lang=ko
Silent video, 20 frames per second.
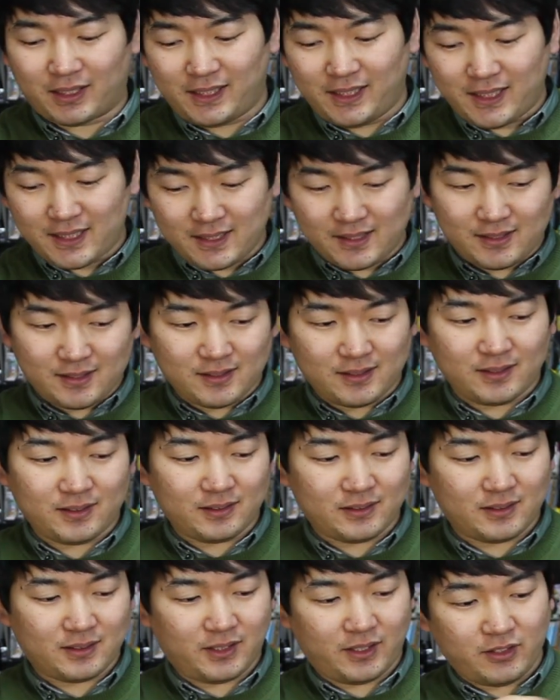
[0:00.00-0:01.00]

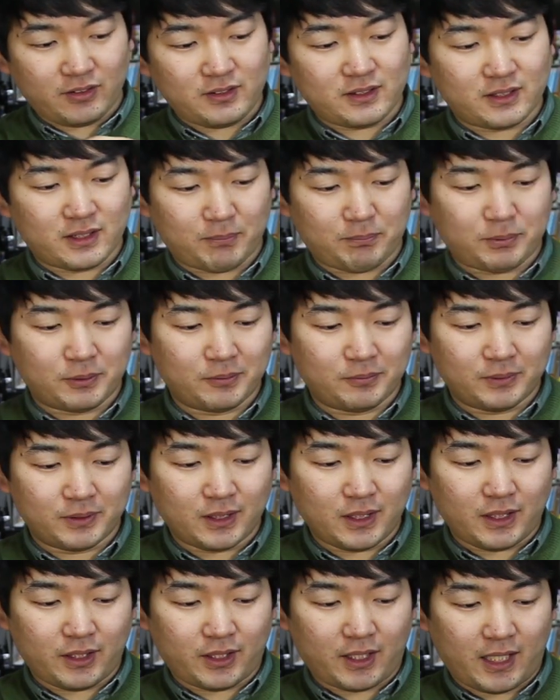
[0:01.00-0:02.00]
DX 디럭스
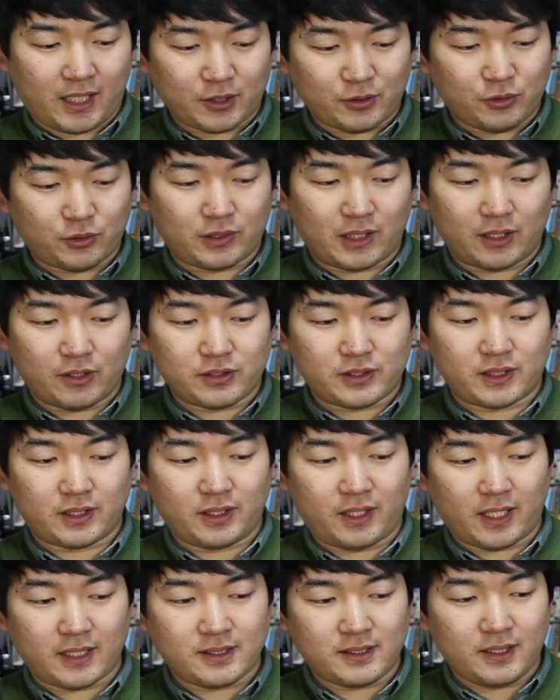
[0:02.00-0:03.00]
제품은 이렇게 양쪽으로
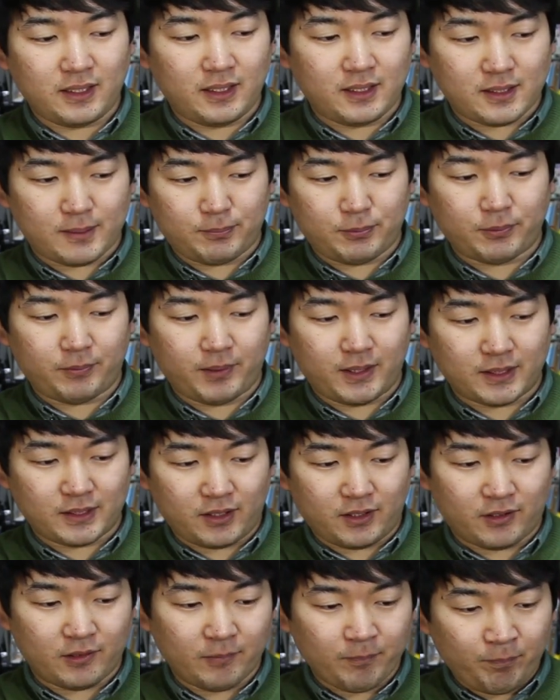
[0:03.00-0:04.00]
나눠지는데 STD
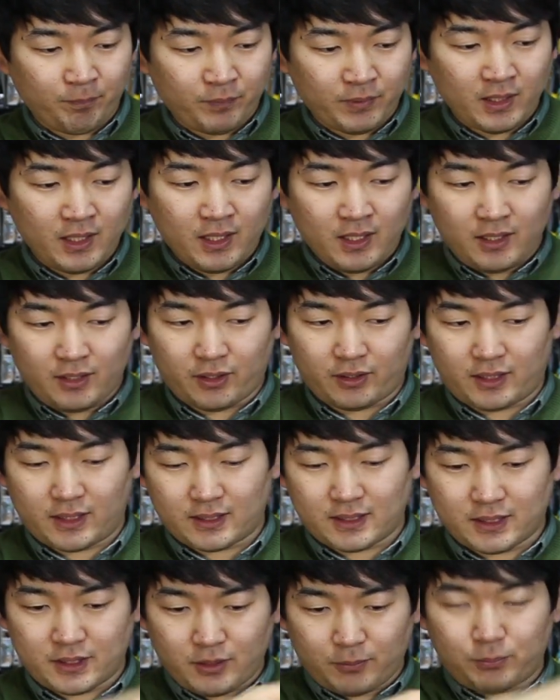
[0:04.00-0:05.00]
제품이라서 이렇게 다
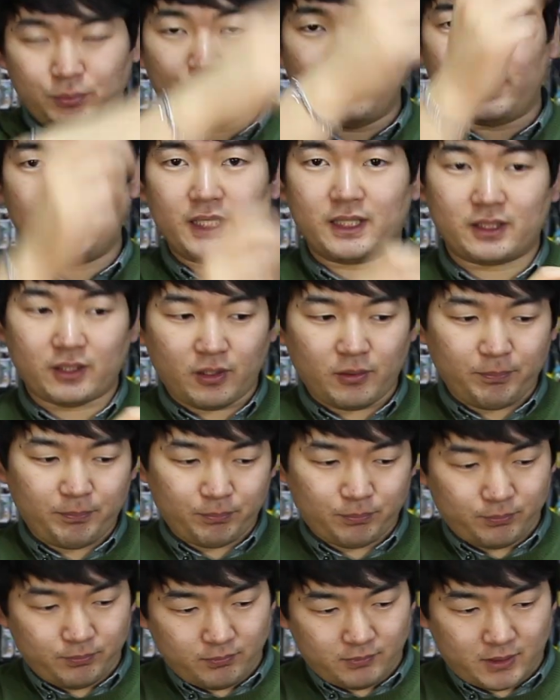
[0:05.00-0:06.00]
직접 분리해서
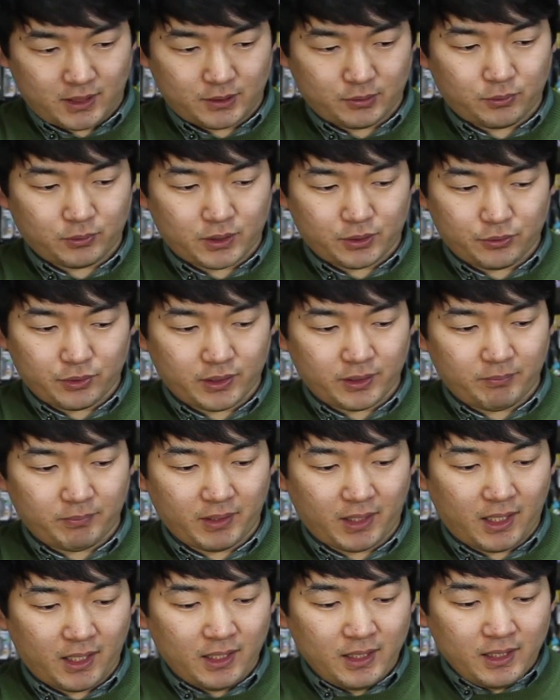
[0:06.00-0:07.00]
다시 꽂아줘야
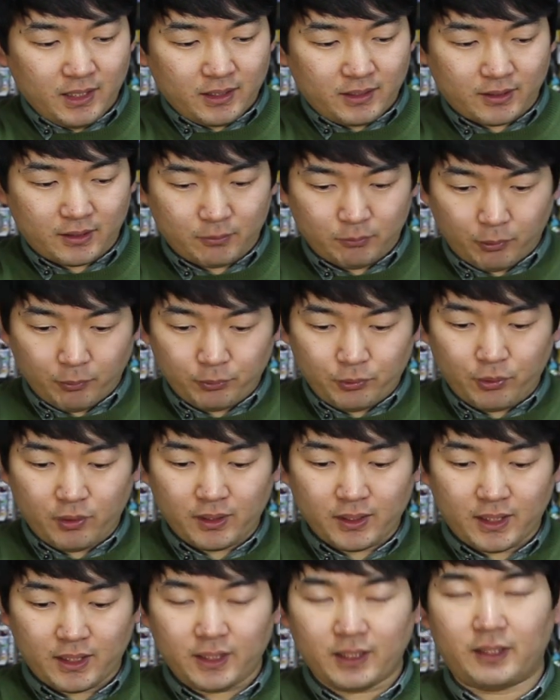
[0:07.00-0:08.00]
됩니다. 그리고 몸통
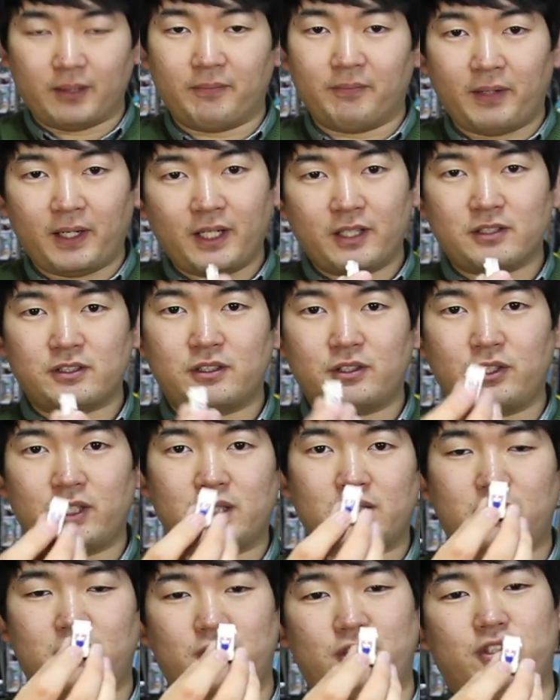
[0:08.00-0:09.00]
안에는 이 파이어 스트라,
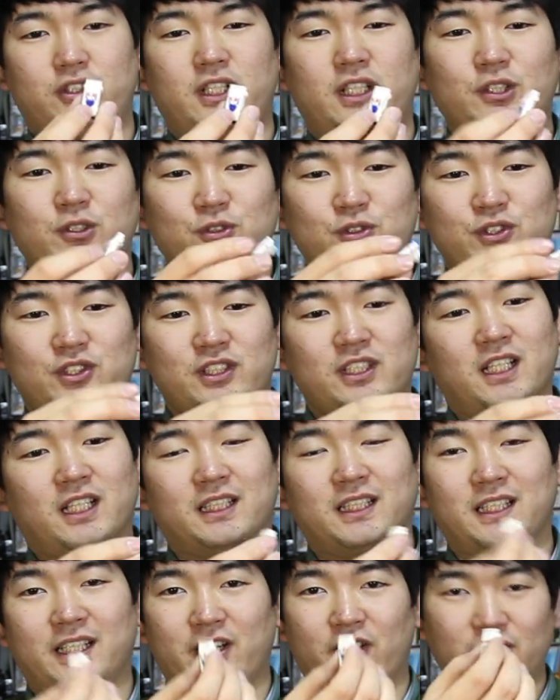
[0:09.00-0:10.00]

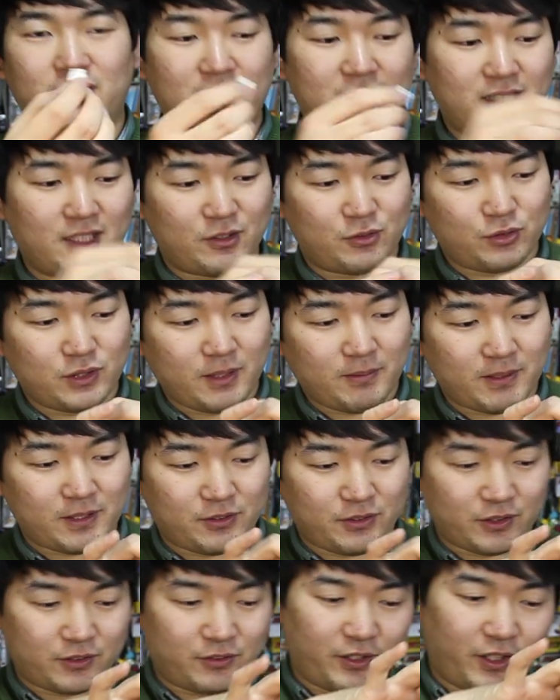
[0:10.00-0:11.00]
스트라투스라는 이 경찰차를 수납할
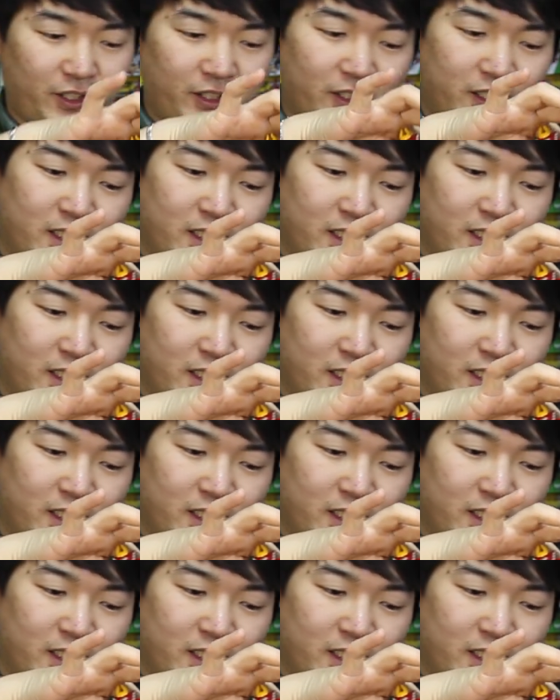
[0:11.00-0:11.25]
수 있고요.